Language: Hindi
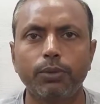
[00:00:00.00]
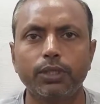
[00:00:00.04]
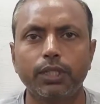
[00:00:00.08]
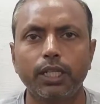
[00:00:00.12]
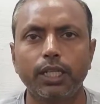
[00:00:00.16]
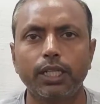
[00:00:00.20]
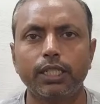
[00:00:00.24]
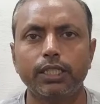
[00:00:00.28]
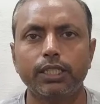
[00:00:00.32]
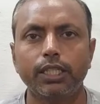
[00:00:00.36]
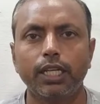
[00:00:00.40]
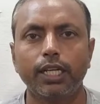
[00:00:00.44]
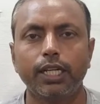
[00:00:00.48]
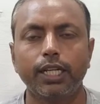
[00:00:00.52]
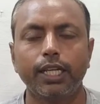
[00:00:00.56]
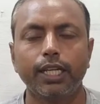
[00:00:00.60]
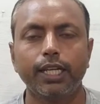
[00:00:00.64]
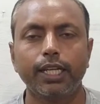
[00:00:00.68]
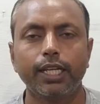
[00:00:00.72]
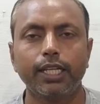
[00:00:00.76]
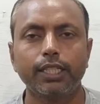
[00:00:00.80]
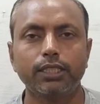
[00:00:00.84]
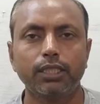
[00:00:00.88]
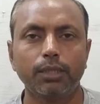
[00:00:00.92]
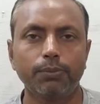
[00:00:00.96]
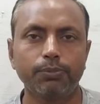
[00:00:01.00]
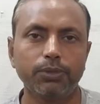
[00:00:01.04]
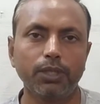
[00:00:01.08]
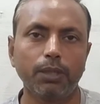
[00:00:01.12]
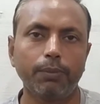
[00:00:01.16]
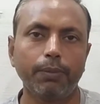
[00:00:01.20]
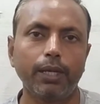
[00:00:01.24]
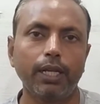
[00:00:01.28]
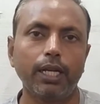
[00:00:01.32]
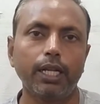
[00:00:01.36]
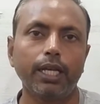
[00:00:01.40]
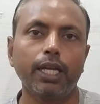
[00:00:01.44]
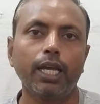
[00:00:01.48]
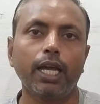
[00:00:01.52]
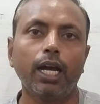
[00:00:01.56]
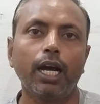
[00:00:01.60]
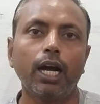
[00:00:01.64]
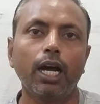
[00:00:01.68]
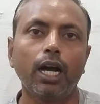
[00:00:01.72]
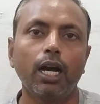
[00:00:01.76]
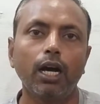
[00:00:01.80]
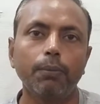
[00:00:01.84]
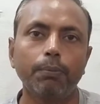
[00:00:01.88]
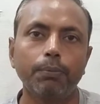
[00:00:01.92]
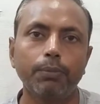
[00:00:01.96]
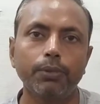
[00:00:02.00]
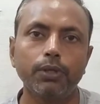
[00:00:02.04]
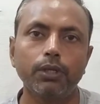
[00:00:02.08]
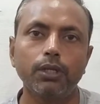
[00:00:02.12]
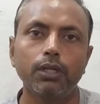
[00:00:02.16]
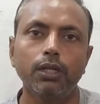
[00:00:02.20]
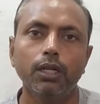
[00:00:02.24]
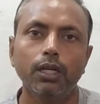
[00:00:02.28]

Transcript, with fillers: बताने जा रहे हैं कि सबसे पहले आप